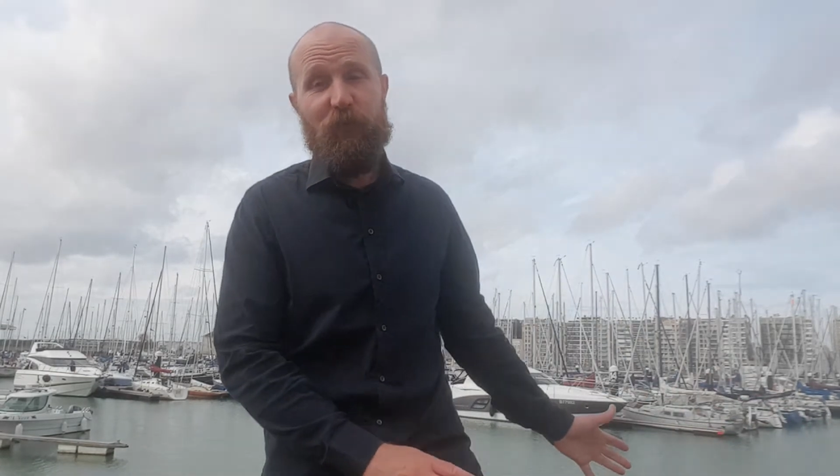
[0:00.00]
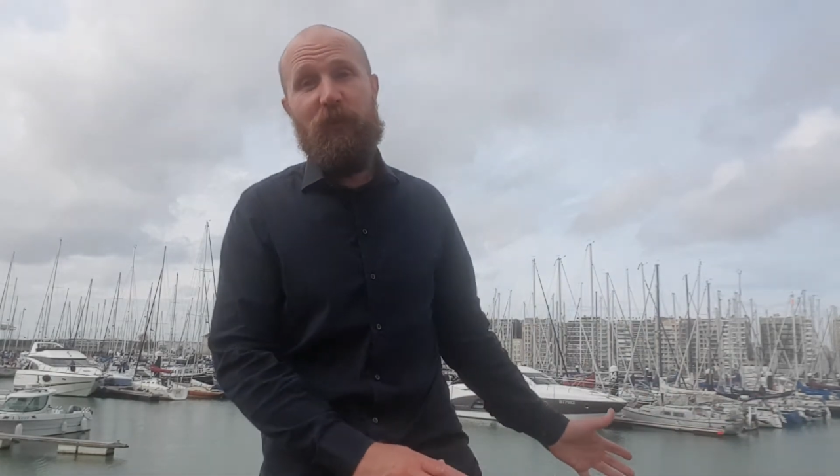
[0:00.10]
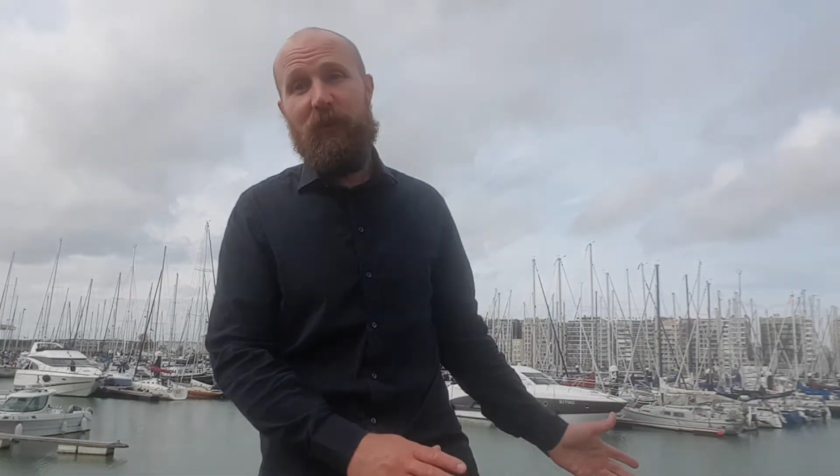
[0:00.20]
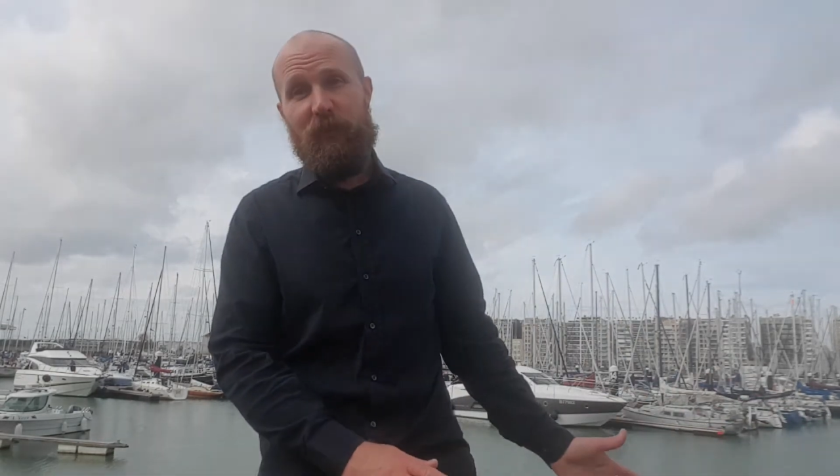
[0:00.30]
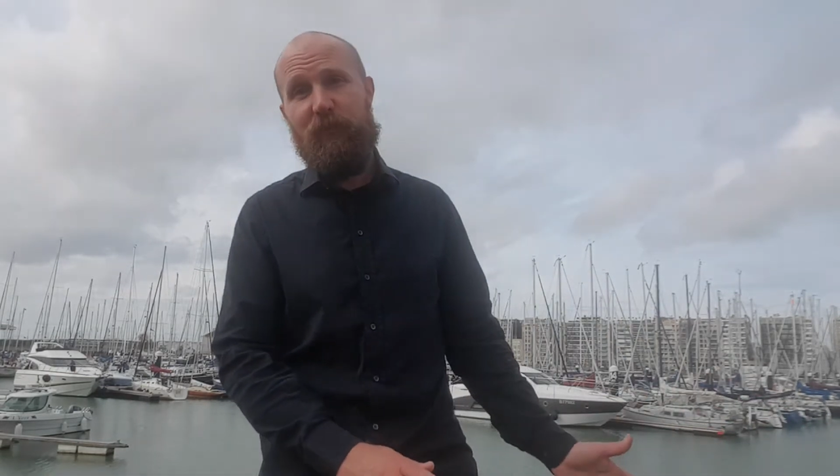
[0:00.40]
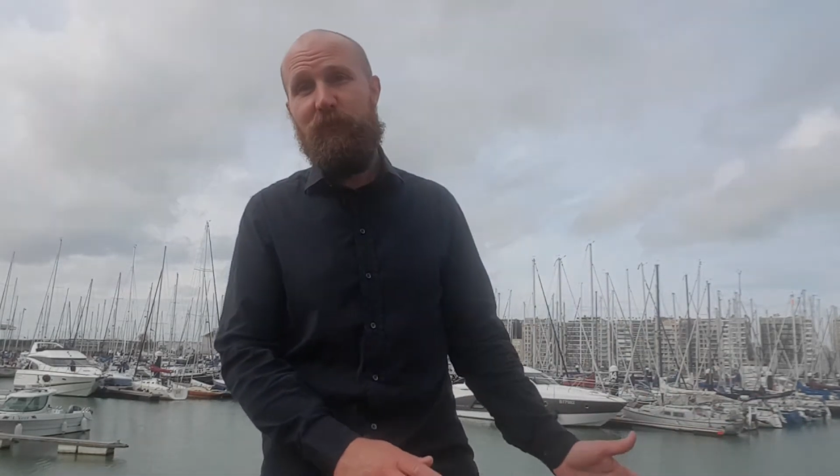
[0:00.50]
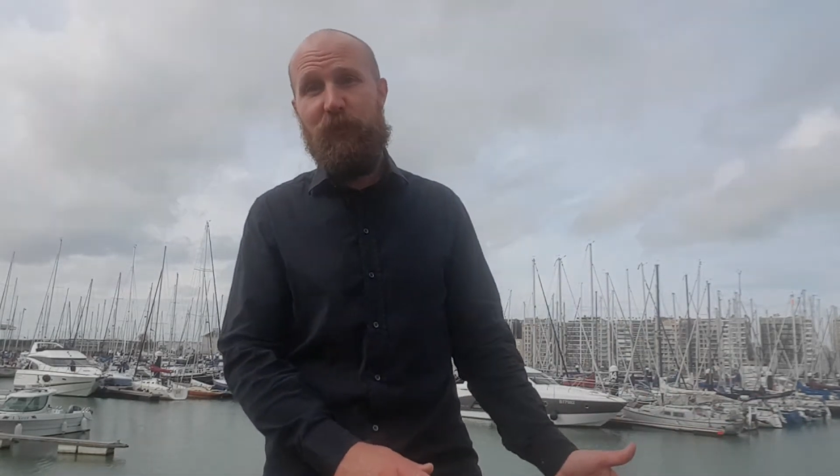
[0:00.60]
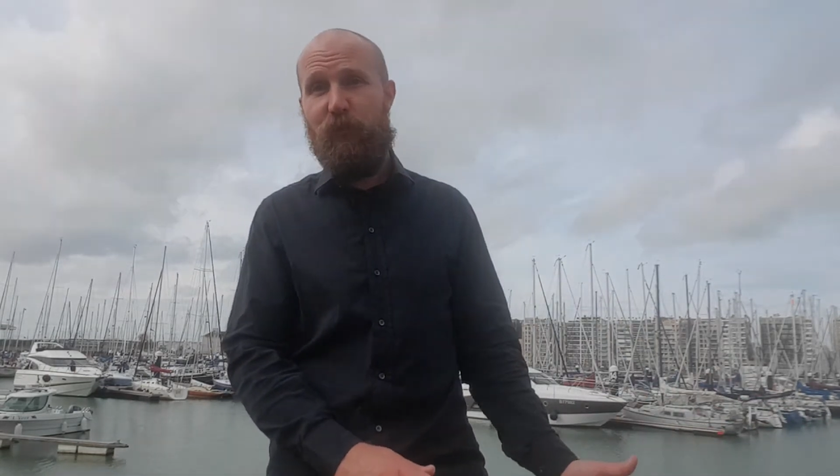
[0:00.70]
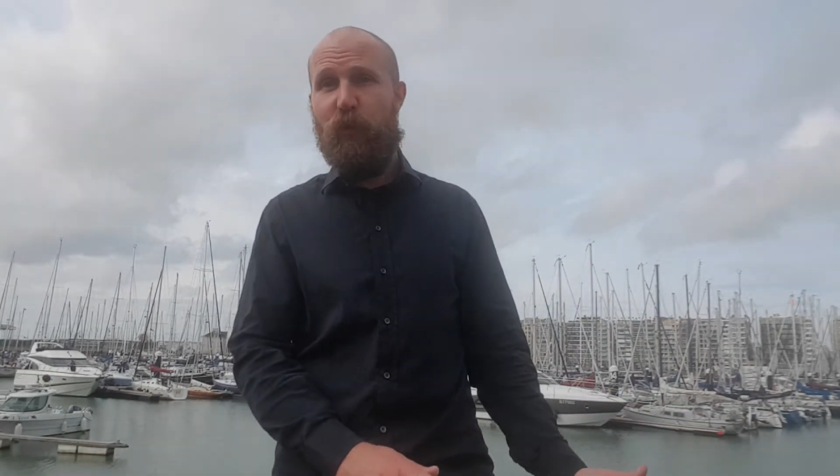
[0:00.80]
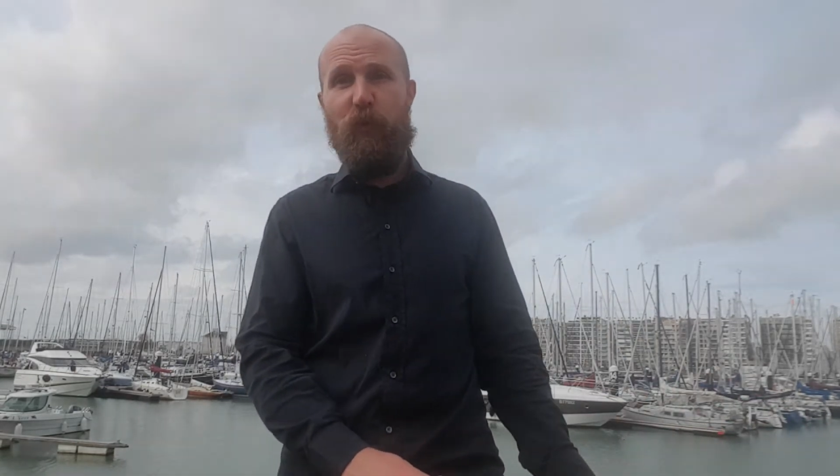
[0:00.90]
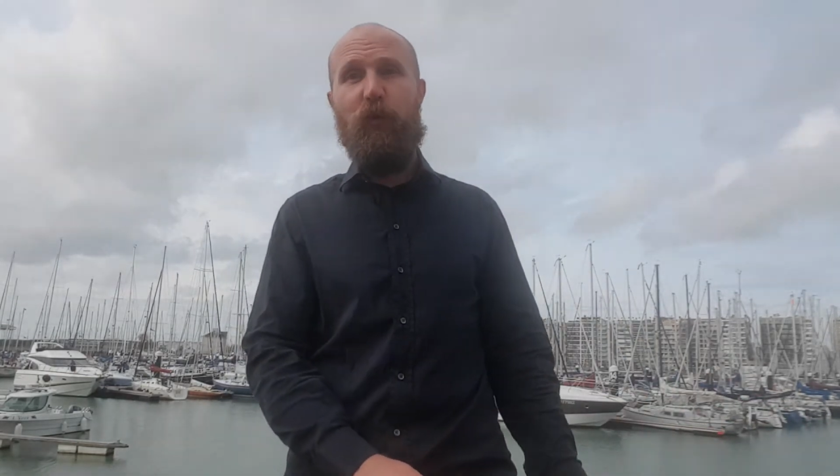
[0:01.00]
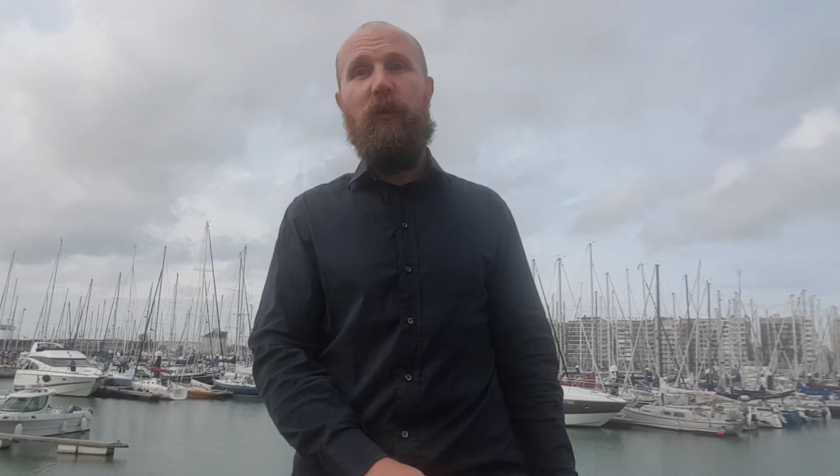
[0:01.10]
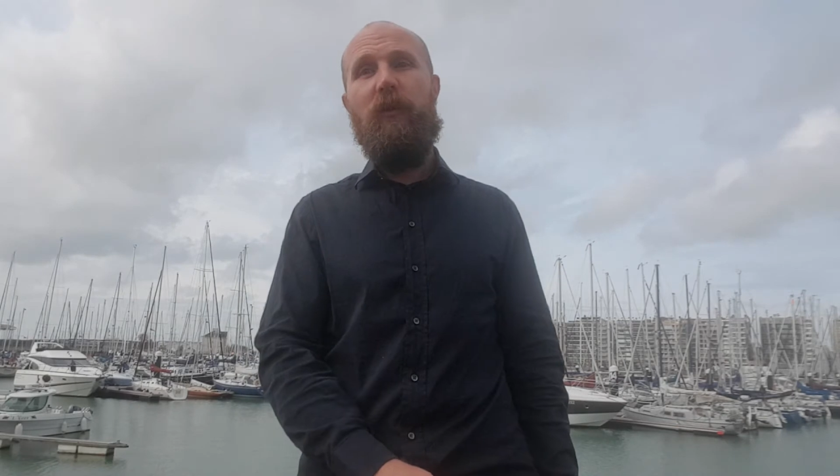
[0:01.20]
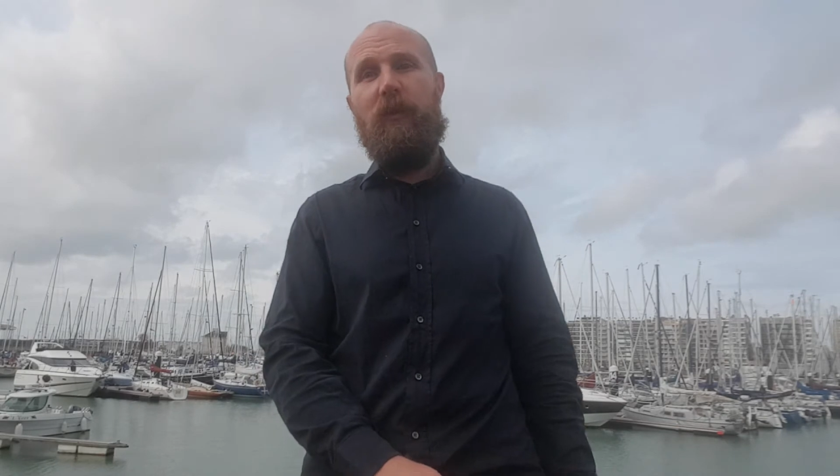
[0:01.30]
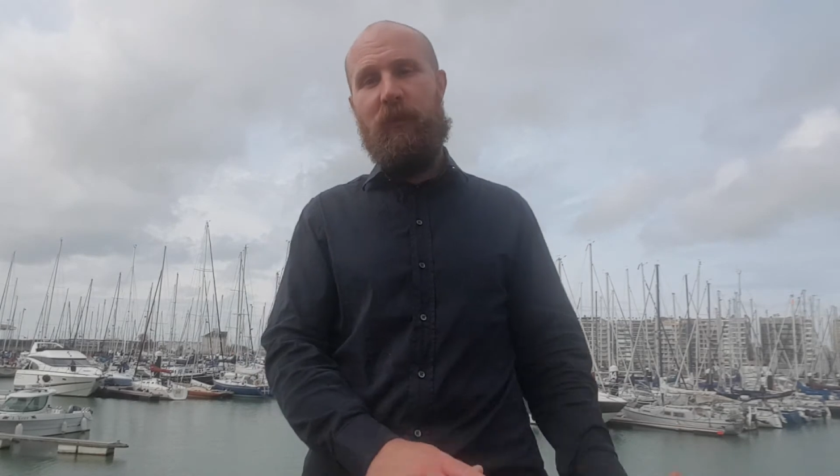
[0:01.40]
вот этого всего, но
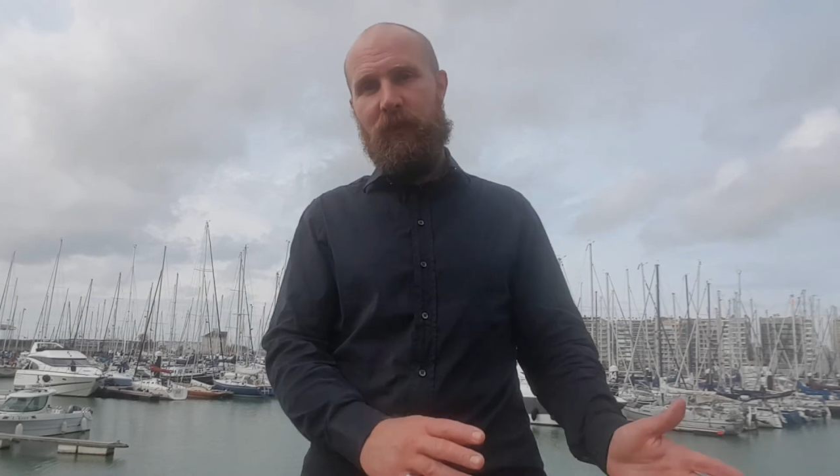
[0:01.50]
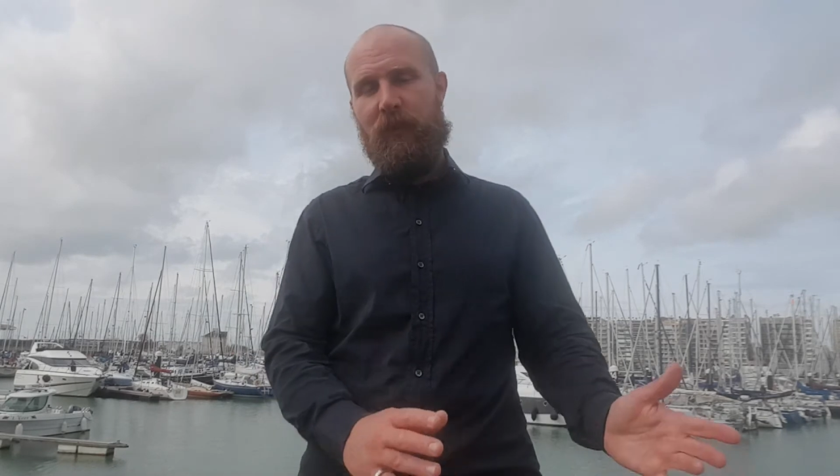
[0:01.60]
не,